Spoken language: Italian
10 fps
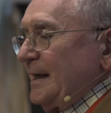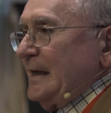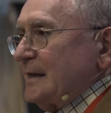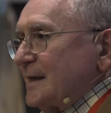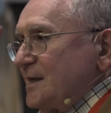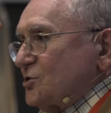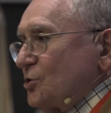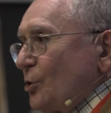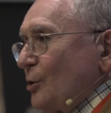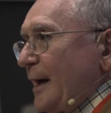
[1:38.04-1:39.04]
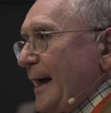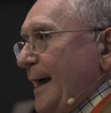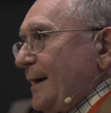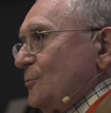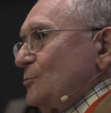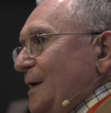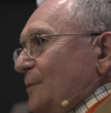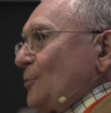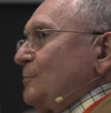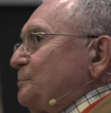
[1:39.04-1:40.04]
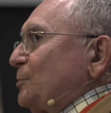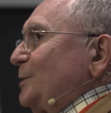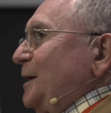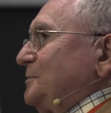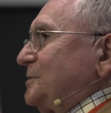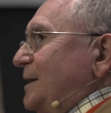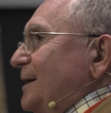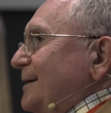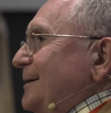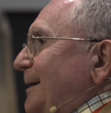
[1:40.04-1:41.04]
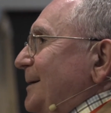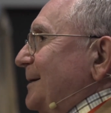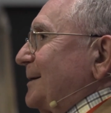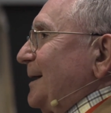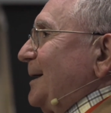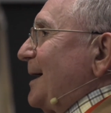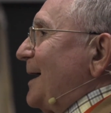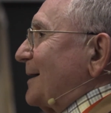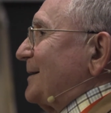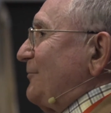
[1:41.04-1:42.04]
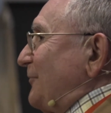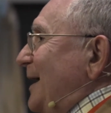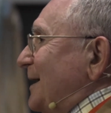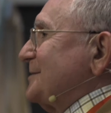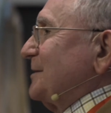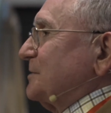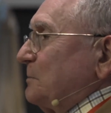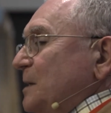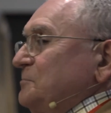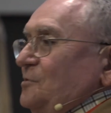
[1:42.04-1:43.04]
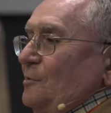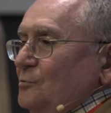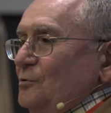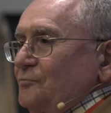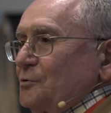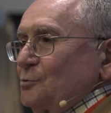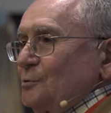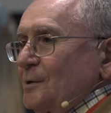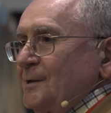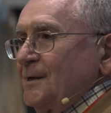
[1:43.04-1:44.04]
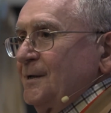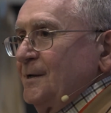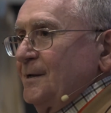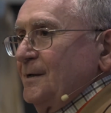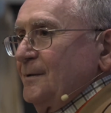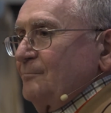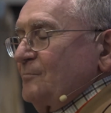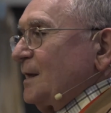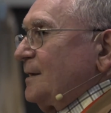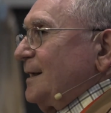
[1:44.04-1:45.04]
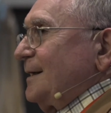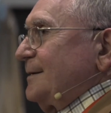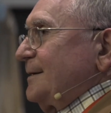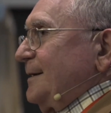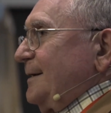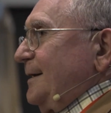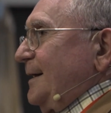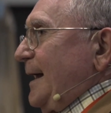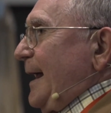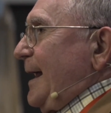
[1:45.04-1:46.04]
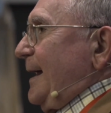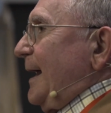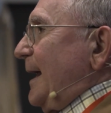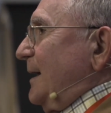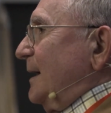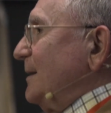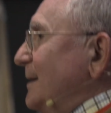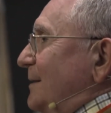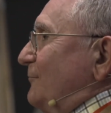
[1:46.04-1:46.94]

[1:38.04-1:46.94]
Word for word: Il rischio è una componente eh, che ha a che fare esattamente con il futuro. Eh, eh, è, il